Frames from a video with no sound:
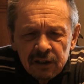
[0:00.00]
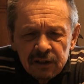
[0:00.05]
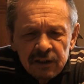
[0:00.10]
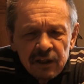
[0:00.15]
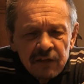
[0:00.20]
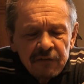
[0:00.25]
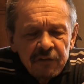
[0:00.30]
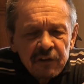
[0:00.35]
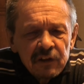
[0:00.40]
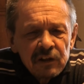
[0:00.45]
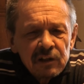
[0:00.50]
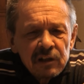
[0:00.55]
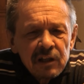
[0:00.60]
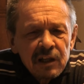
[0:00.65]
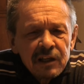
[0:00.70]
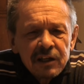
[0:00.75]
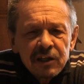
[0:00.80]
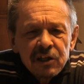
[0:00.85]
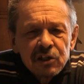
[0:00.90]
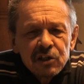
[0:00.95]
на
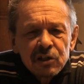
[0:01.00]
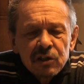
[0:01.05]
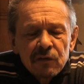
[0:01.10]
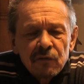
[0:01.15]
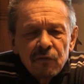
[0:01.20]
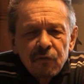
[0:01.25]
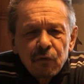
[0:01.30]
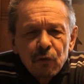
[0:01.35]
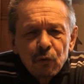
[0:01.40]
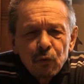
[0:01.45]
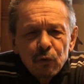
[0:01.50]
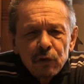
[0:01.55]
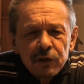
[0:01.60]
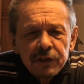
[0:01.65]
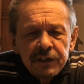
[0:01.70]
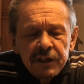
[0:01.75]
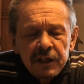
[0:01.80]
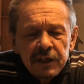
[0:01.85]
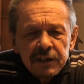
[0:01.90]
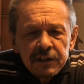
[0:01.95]
филологическом
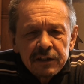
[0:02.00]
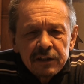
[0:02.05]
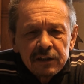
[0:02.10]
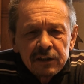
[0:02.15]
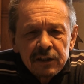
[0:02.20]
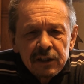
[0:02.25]
факультете,